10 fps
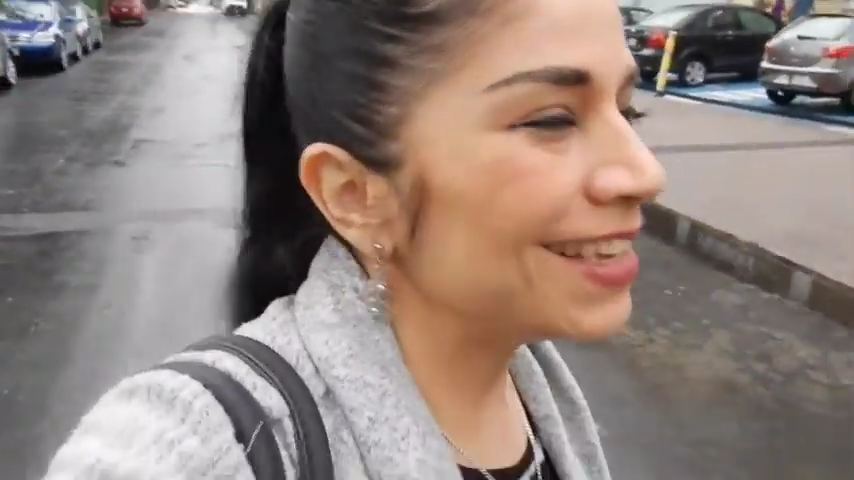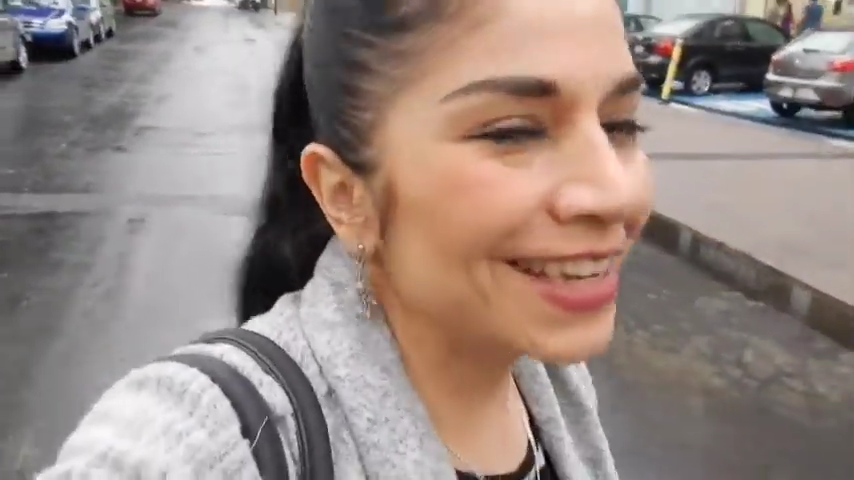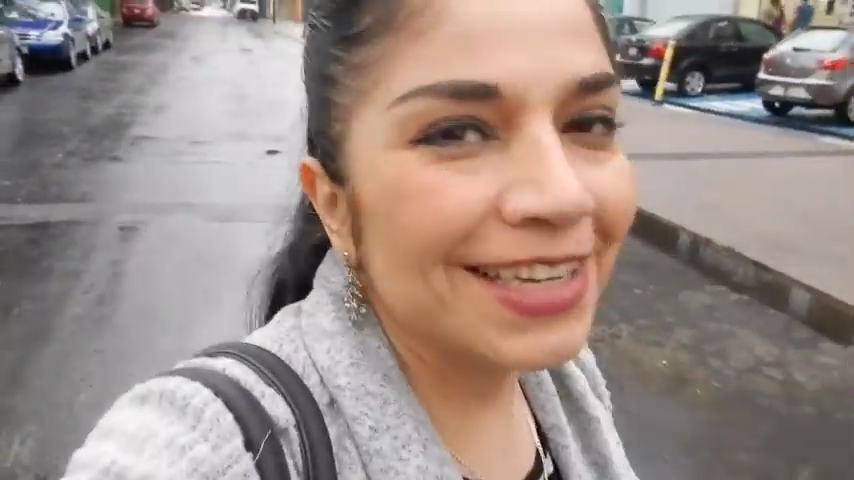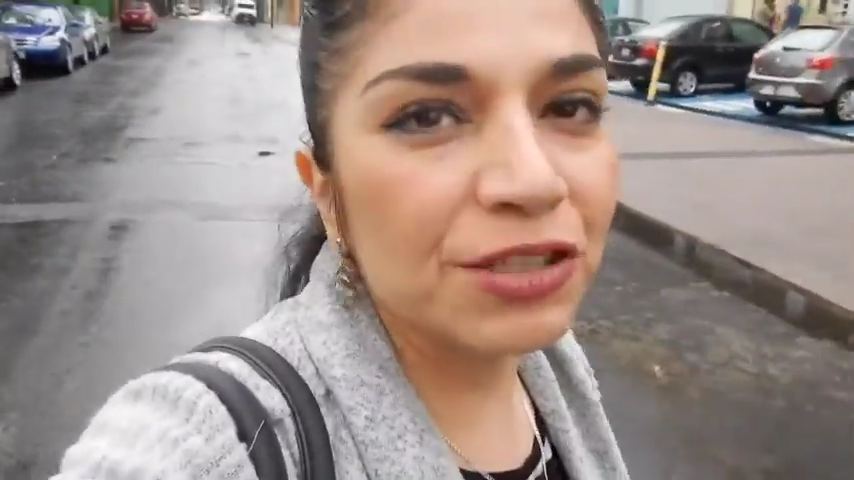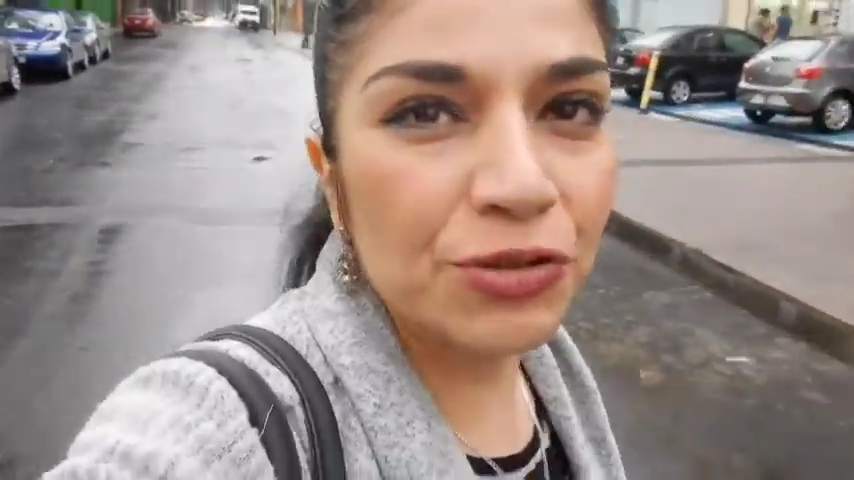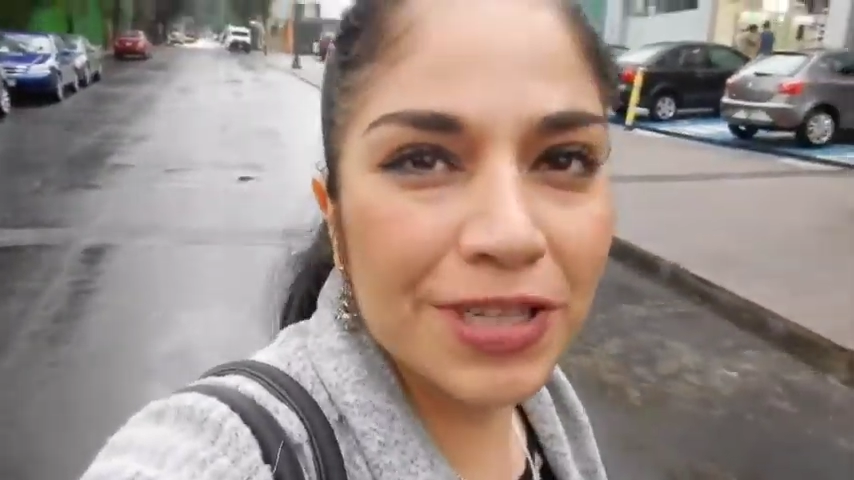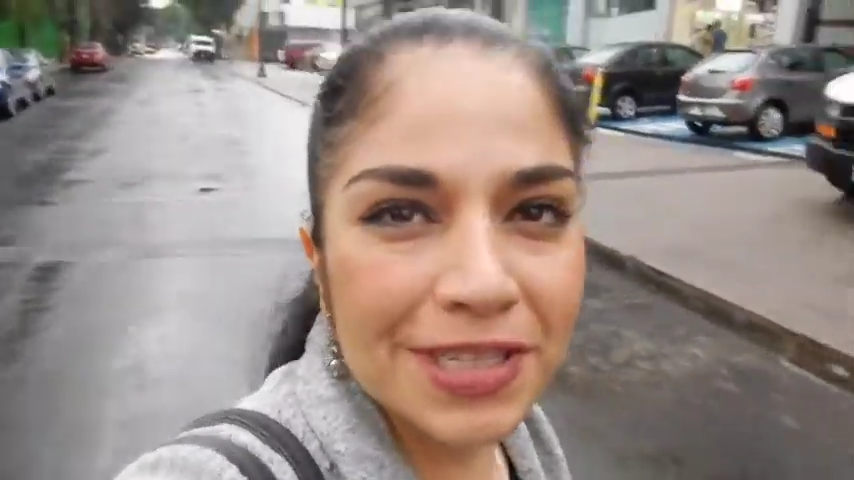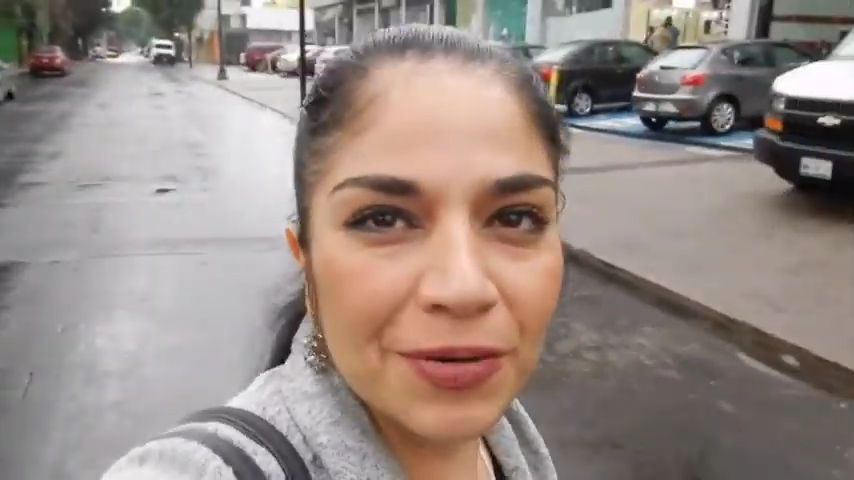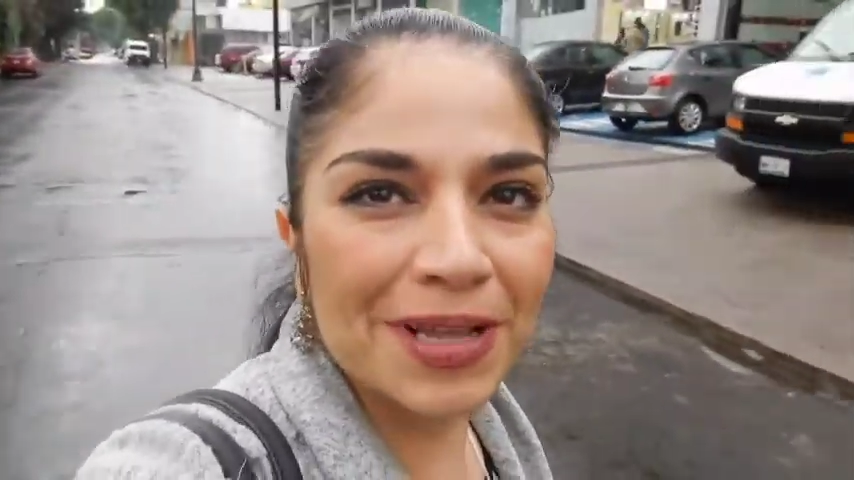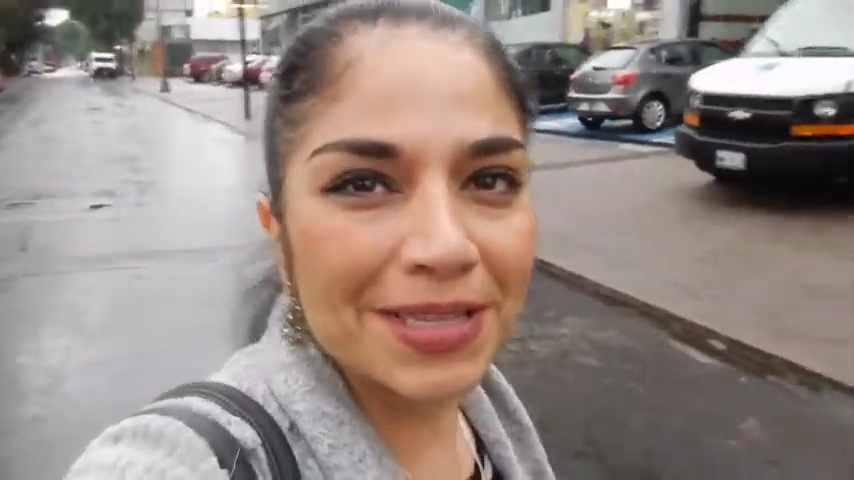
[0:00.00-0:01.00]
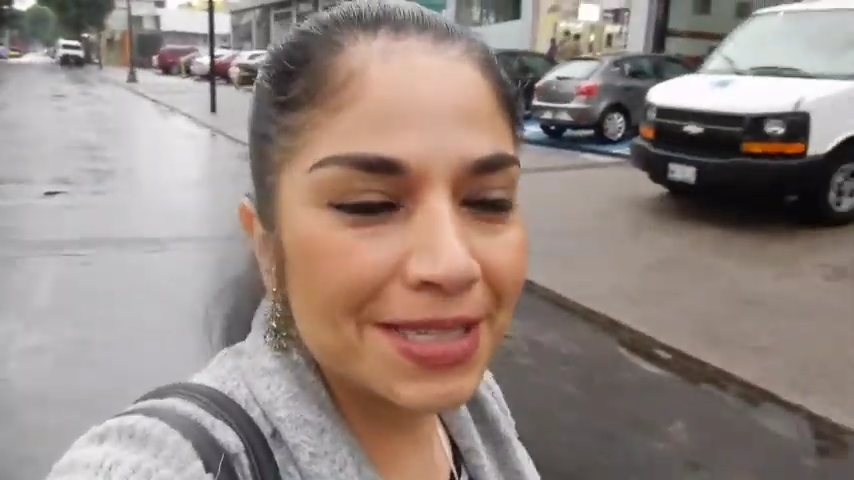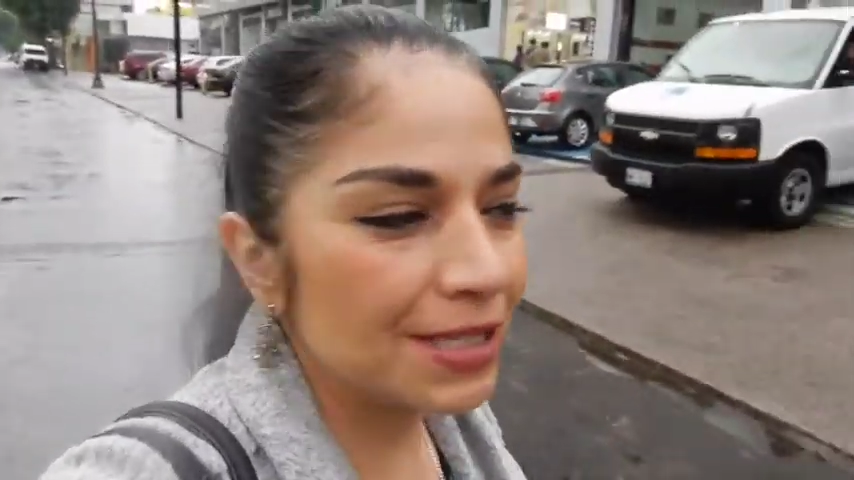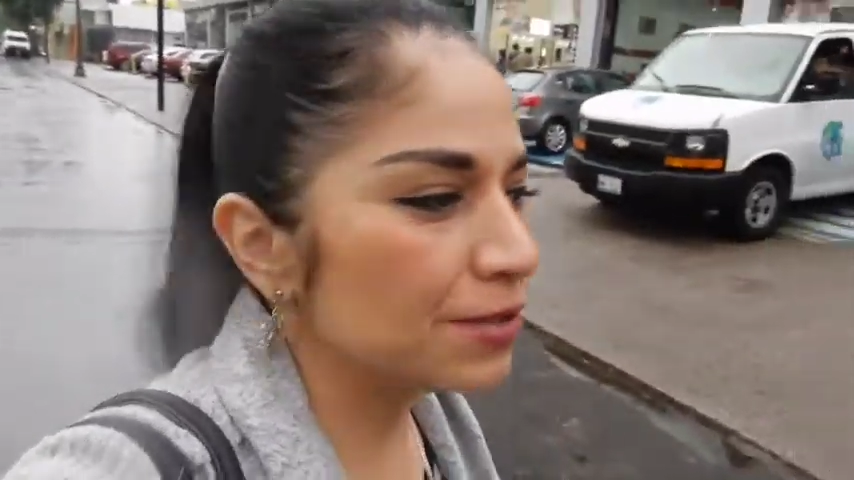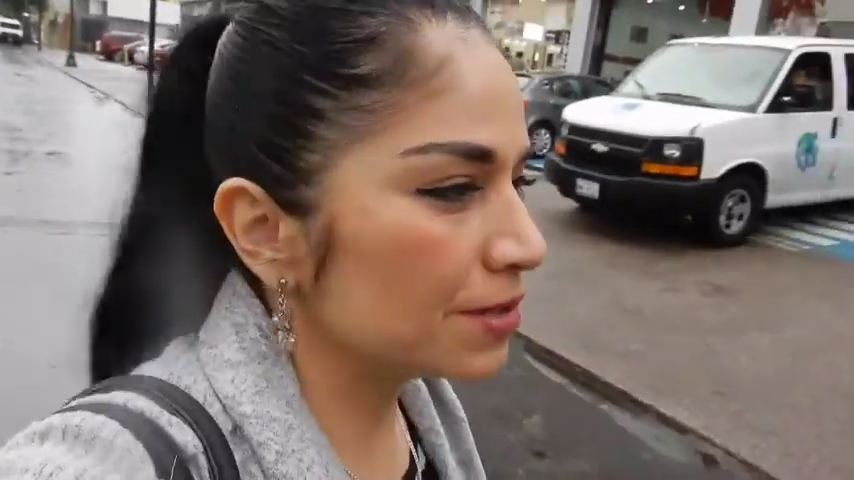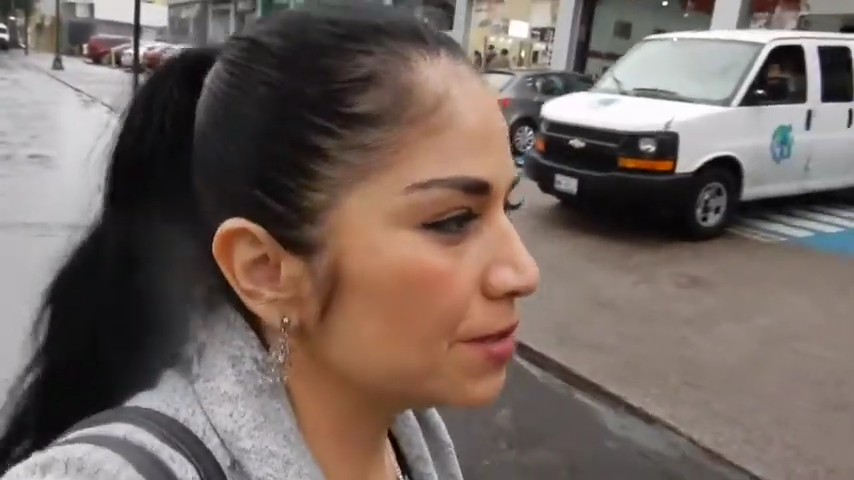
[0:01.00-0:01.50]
y aquí es un restaurancito,